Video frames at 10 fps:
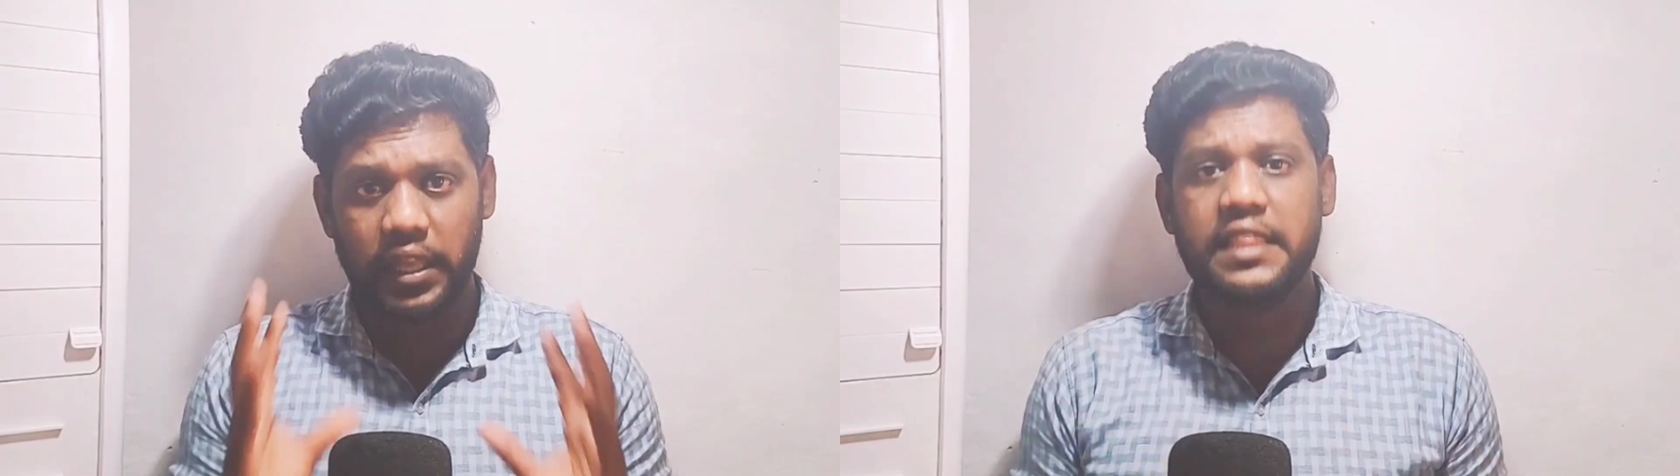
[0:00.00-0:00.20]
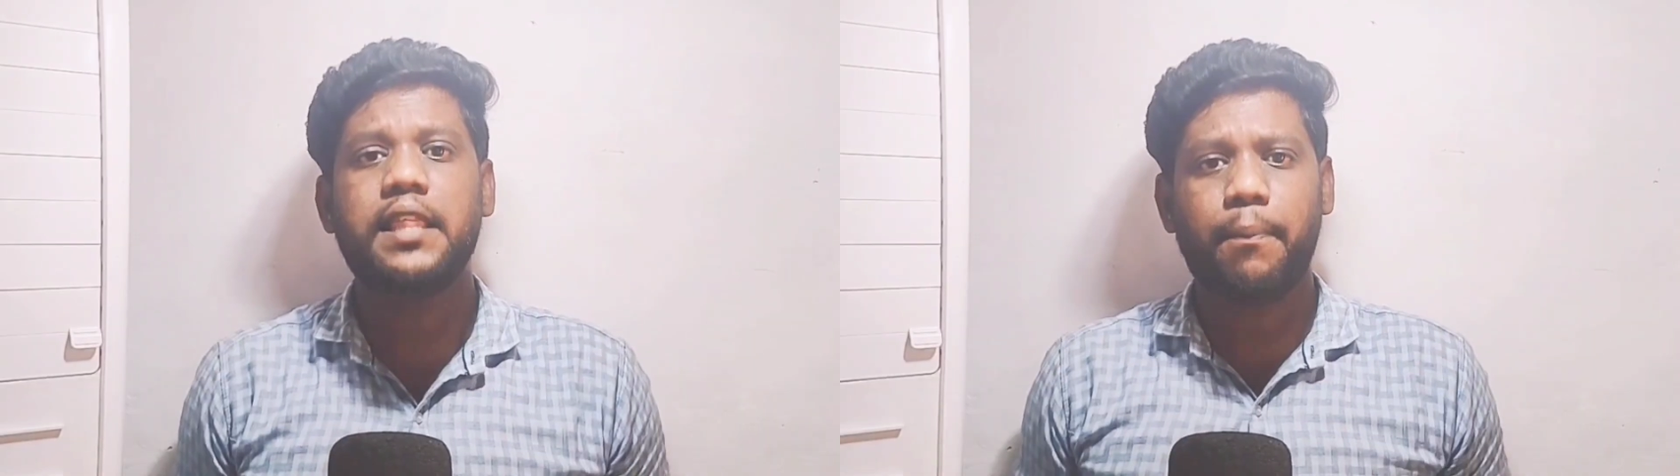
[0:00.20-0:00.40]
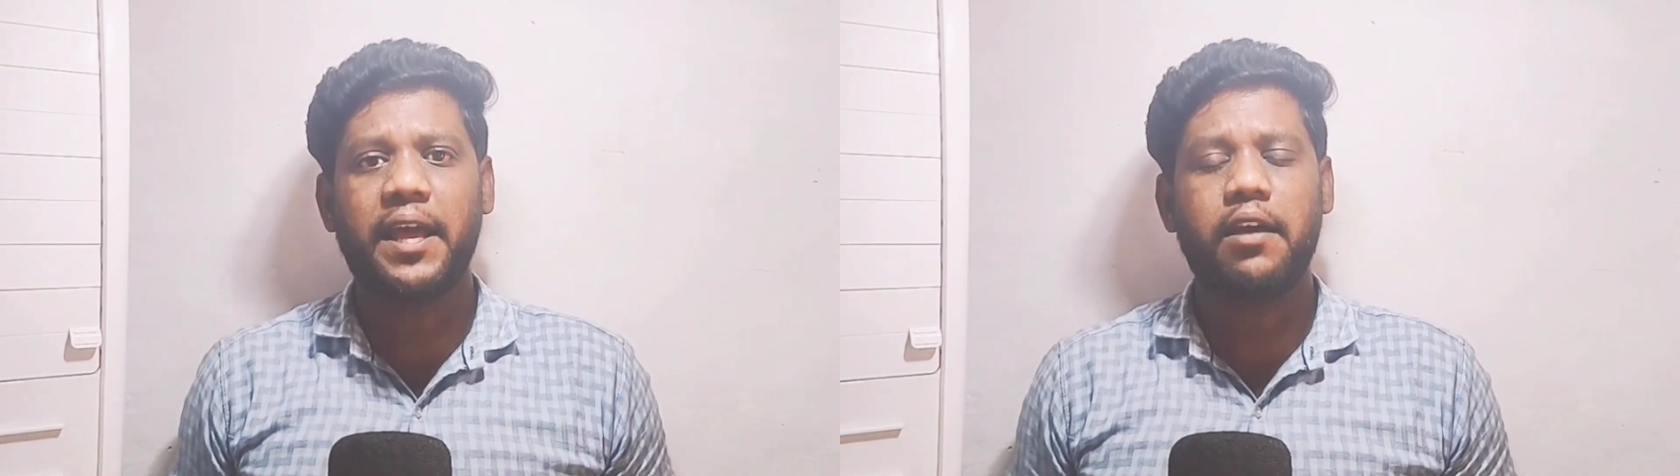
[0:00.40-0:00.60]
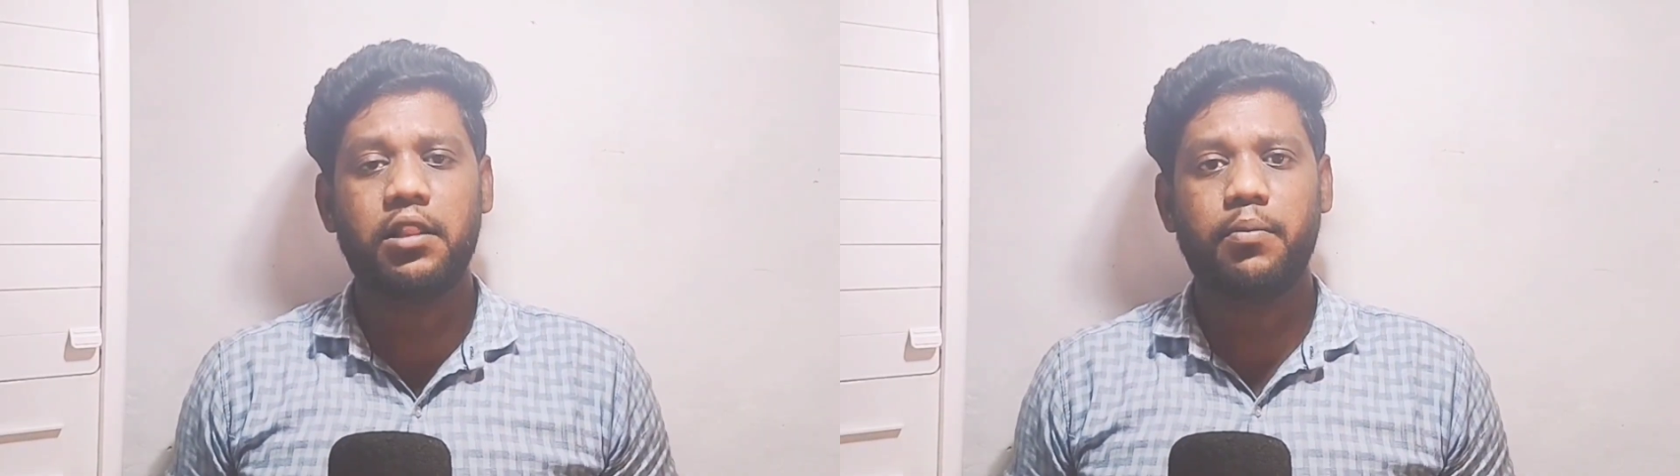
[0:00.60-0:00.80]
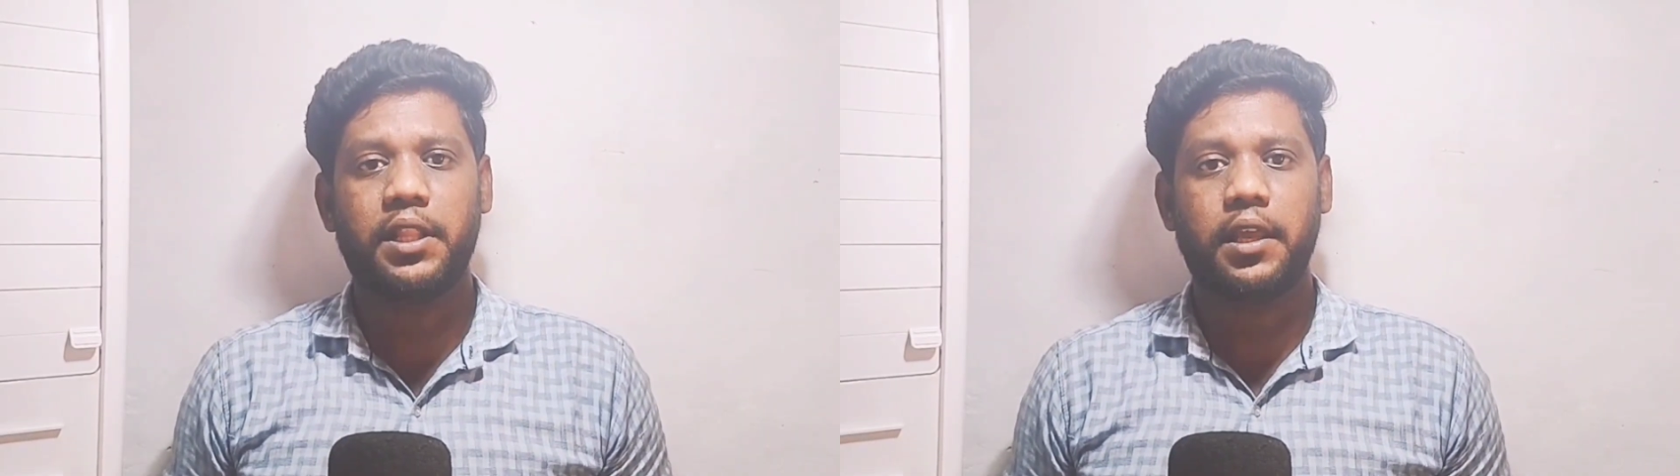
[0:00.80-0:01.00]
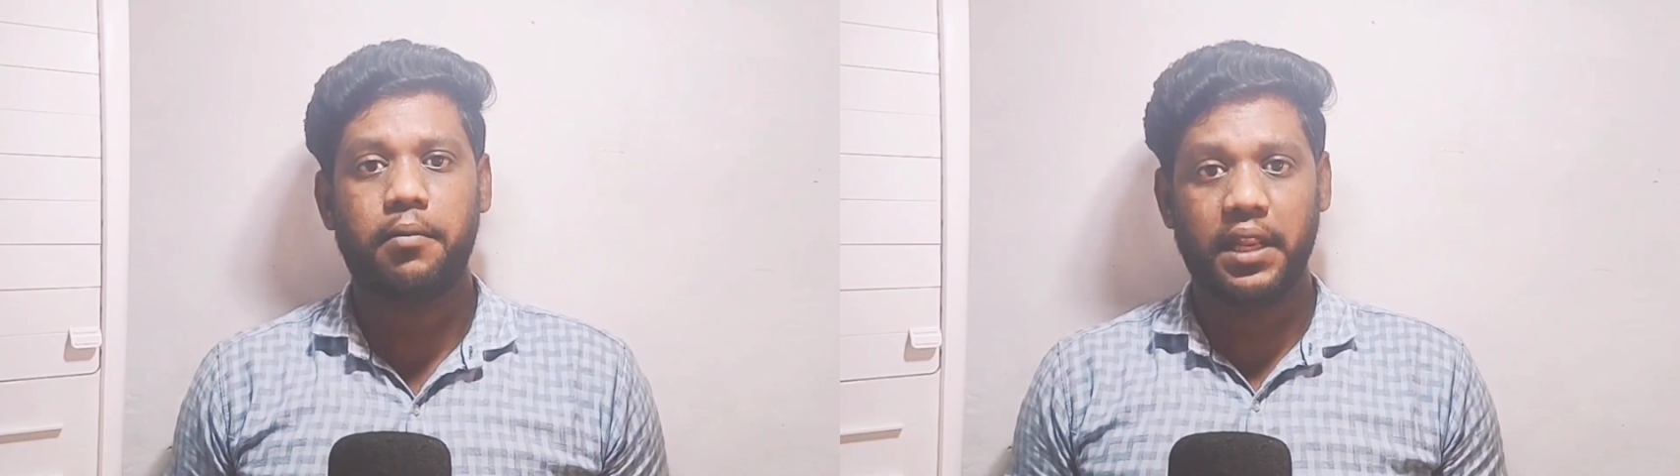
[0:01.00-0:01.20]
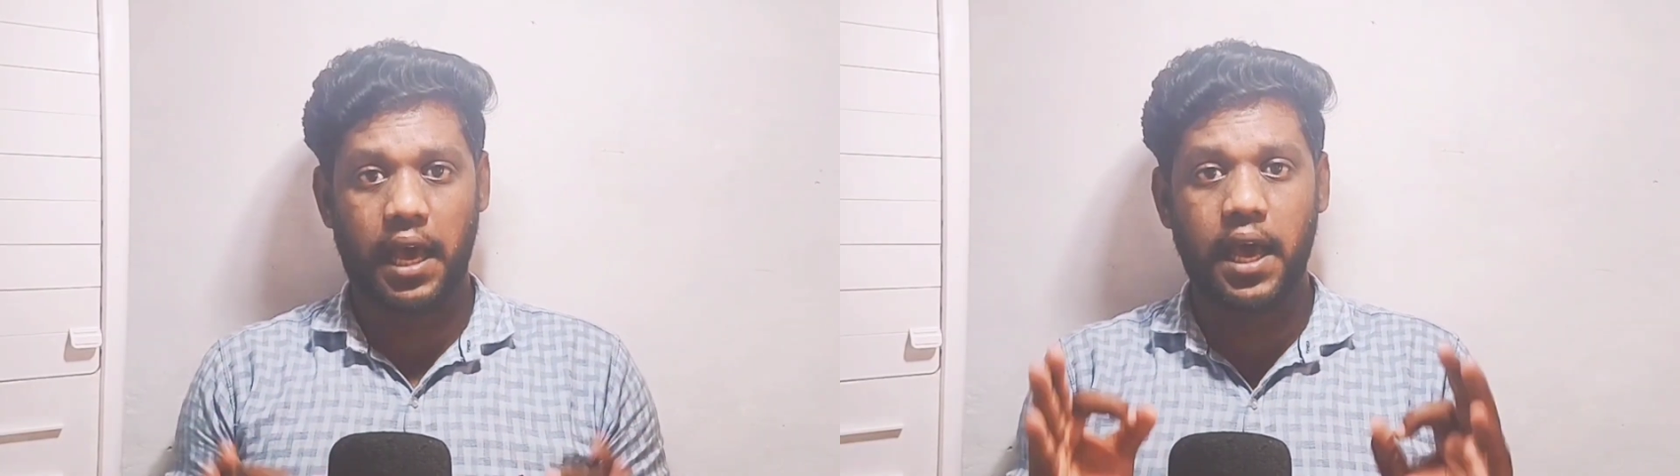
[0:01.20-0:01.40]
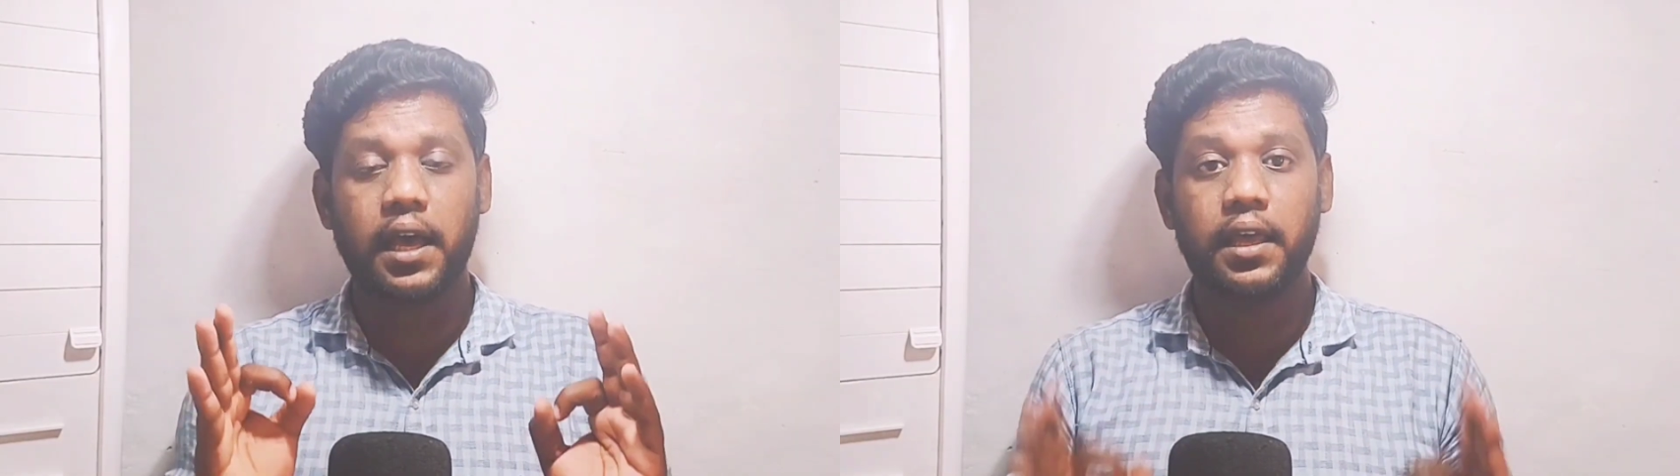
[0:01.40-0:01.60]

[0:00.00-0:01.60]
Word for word: இந்த பையன் வந்து பாத்தீங்க அப்படின்னா